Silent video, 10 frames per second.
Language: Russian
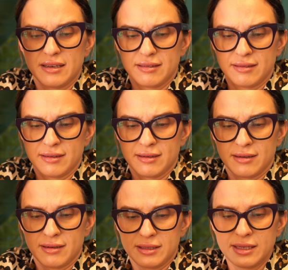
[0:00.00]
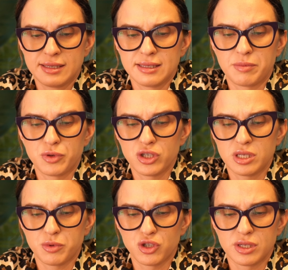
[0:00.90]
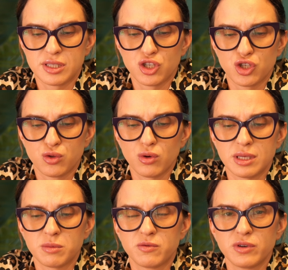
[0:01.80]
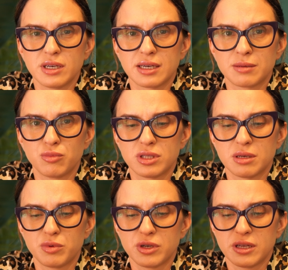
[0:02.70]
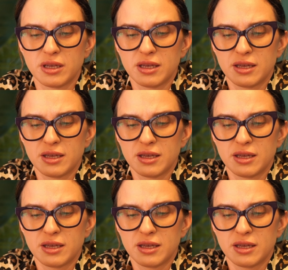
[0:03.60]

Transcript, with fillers: э, Тельцы, напишите, пожалуйста, что там вы как будто бы